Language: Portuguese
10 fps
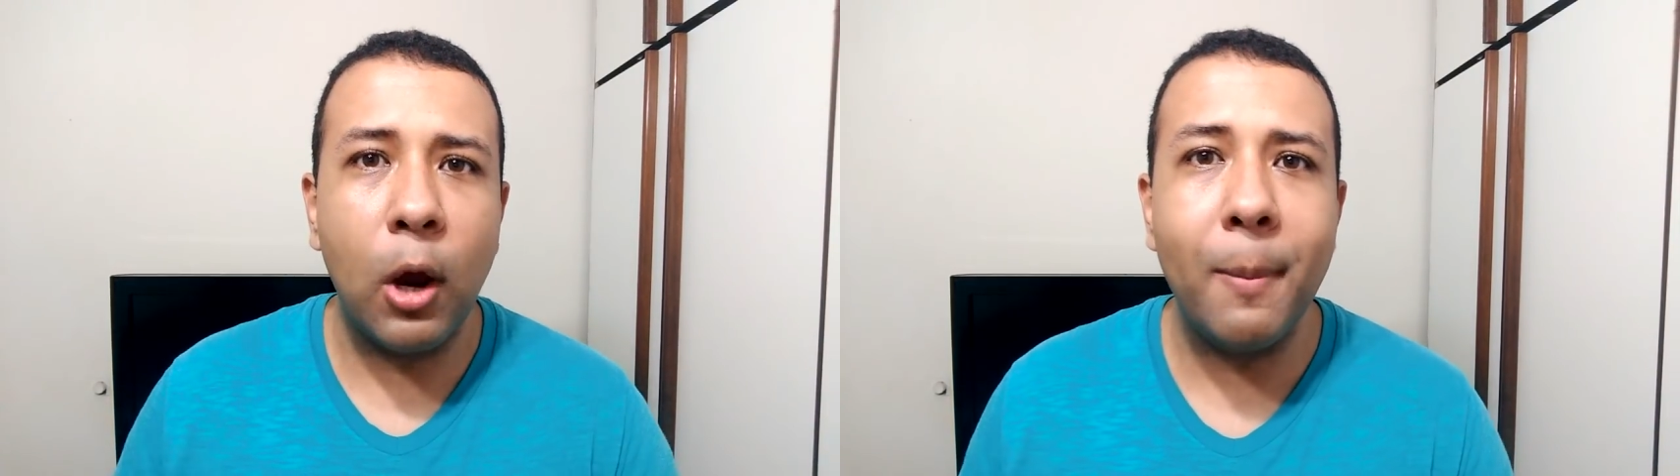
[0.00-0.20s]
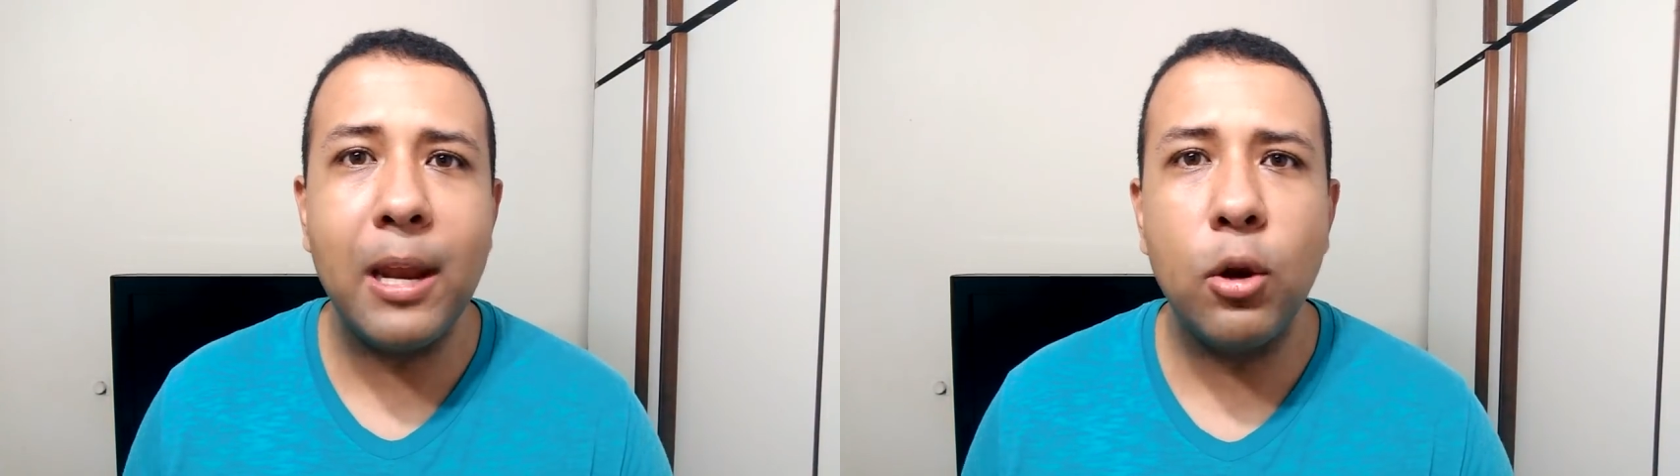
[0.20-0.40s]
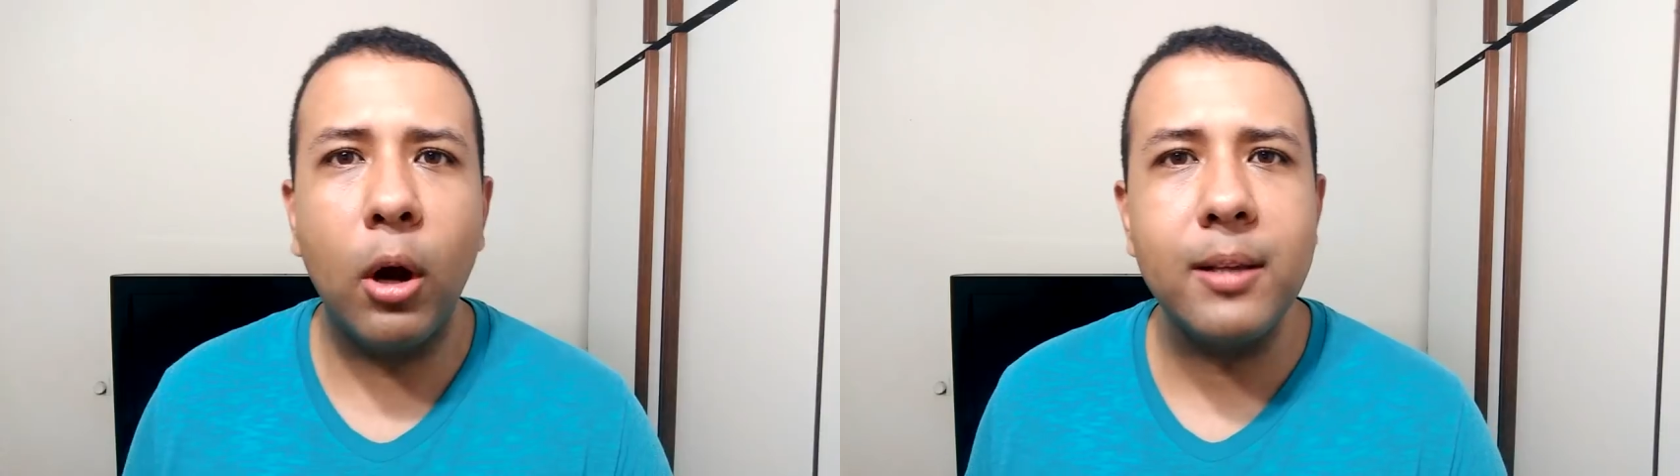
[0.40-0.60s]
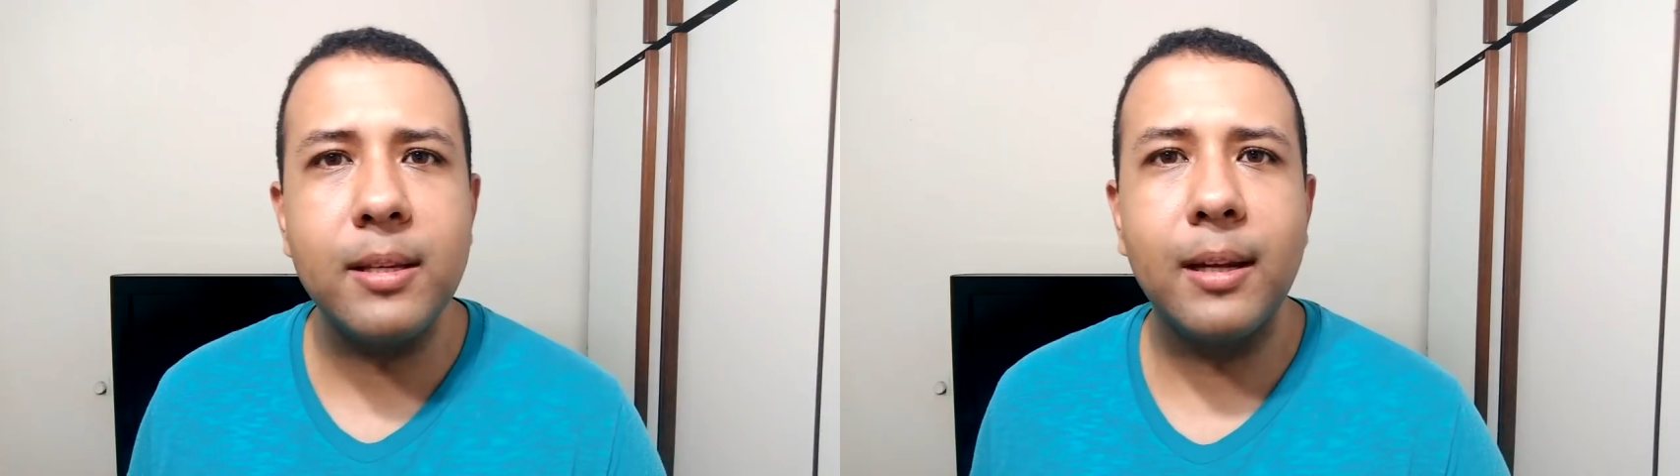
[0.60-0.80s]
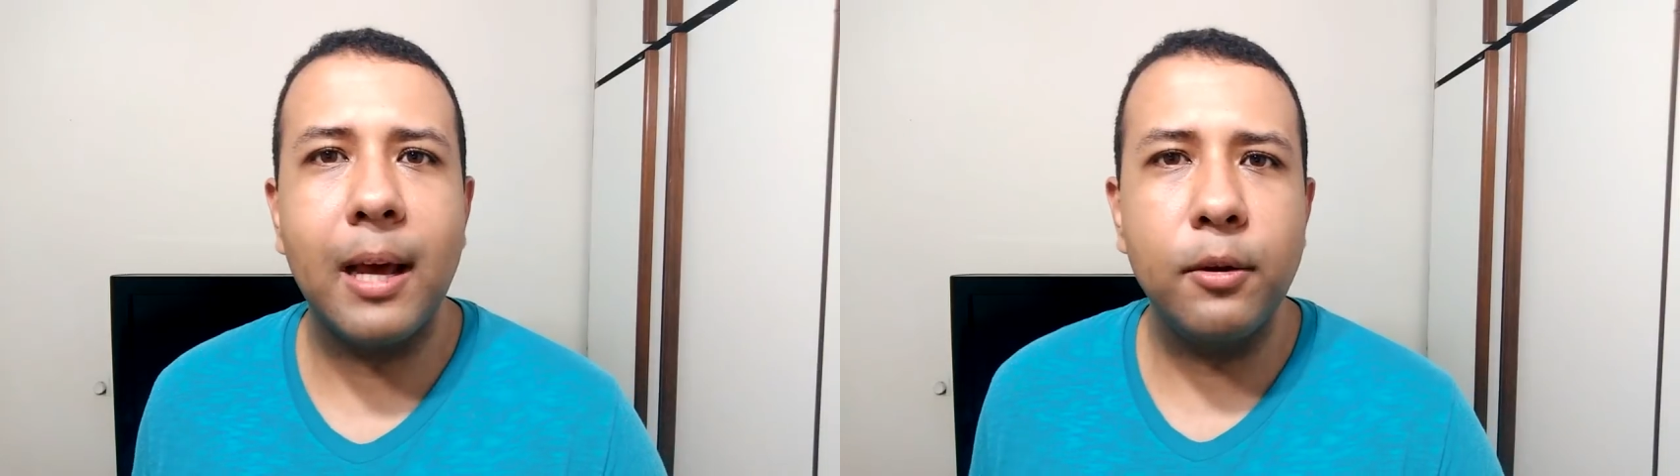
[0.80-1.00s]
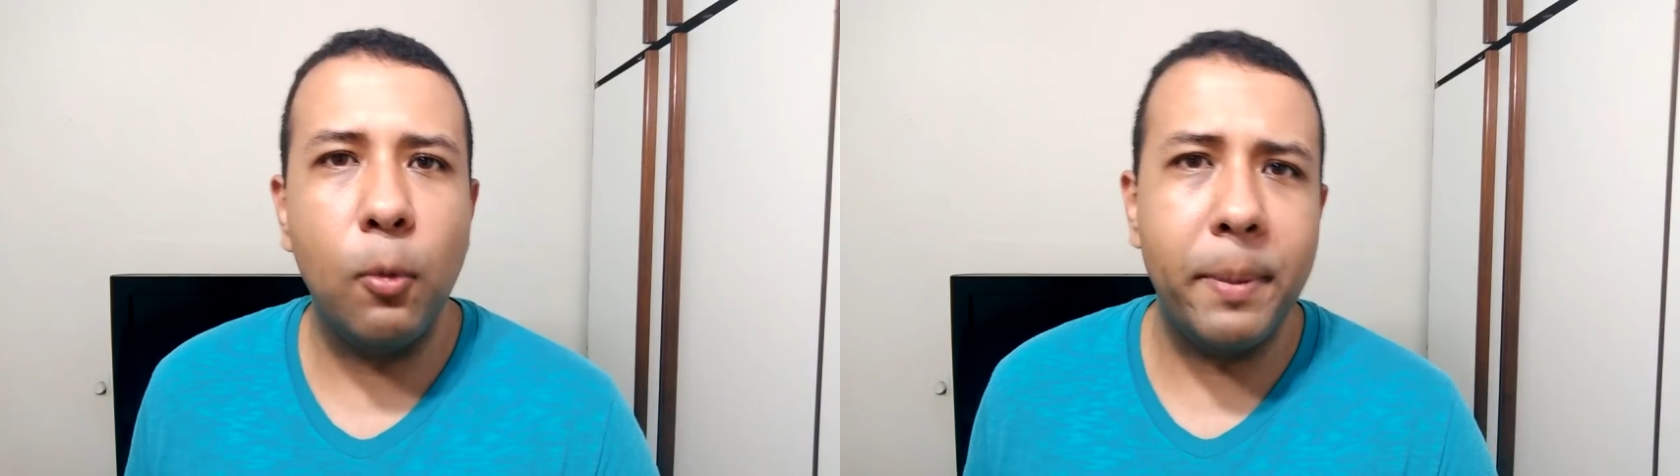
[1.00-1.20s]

é o melhor cenário que o